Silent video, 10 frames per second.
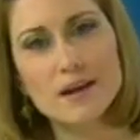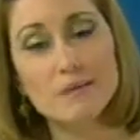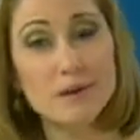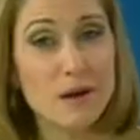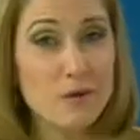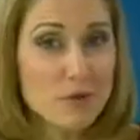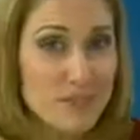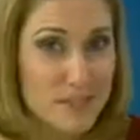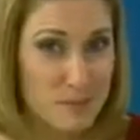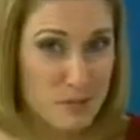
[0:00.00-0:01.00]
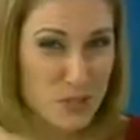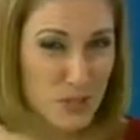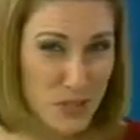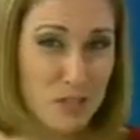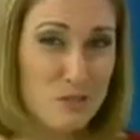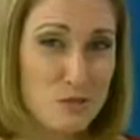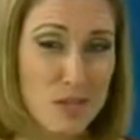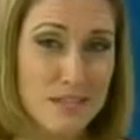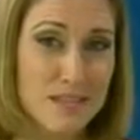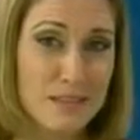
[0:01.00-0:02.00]
Para a ONU, esses bichinhos,
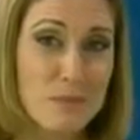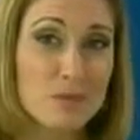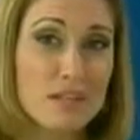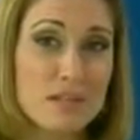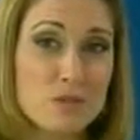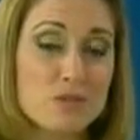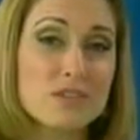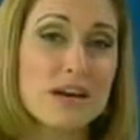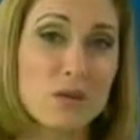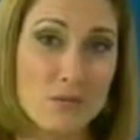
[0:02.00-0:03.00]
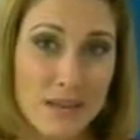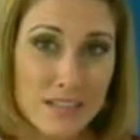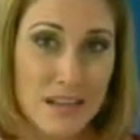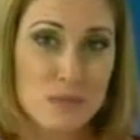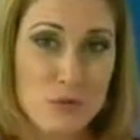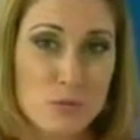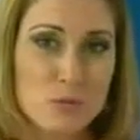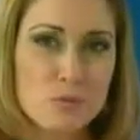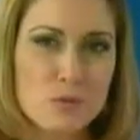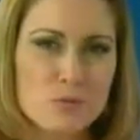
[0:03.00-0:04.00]
eles até poderiam ajudar a combater a fome
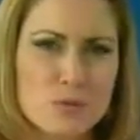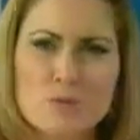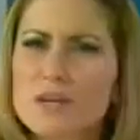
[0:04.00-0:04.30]
no mundo.